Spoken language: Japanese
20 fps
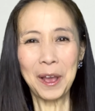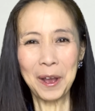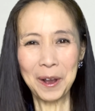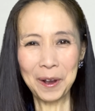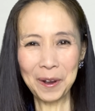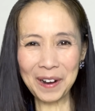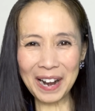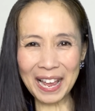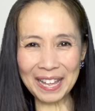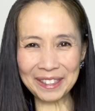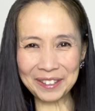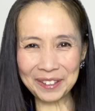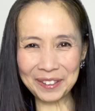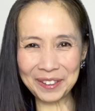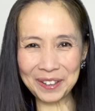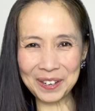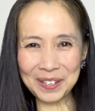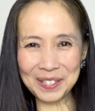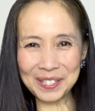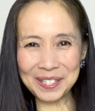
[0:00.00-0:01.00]

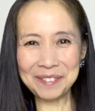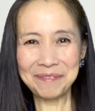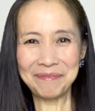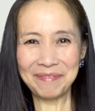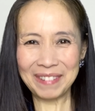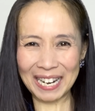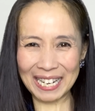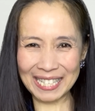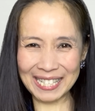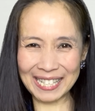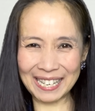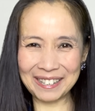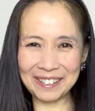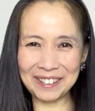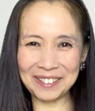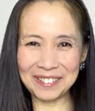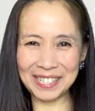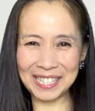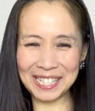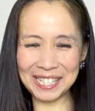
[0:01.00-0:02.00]
オラトドス、皆さん
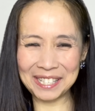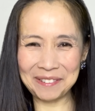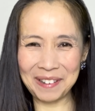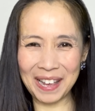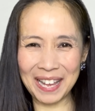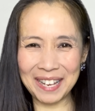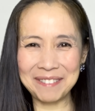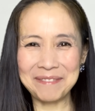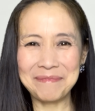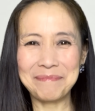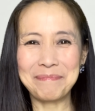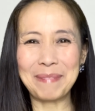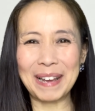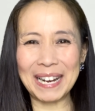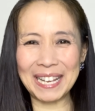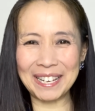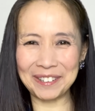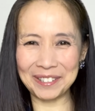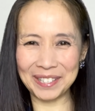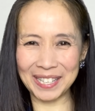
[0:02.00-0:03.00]
こんにちは、
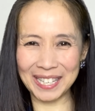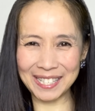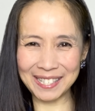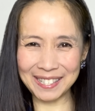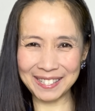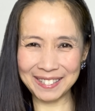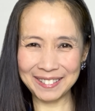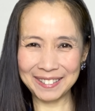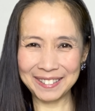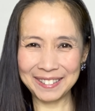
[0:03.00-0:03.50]
マリコです。